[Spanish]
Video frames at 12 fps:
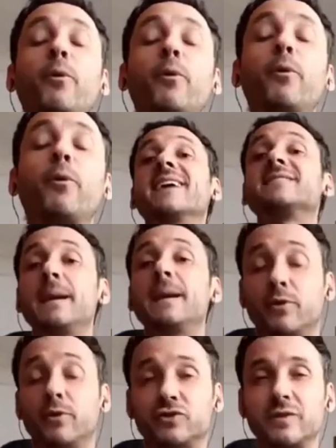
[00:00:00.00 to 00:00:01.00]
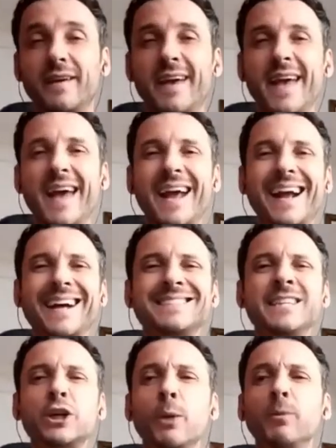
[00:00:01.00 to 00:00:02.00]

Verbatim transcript: por qué hacemos las cosas que hacemos.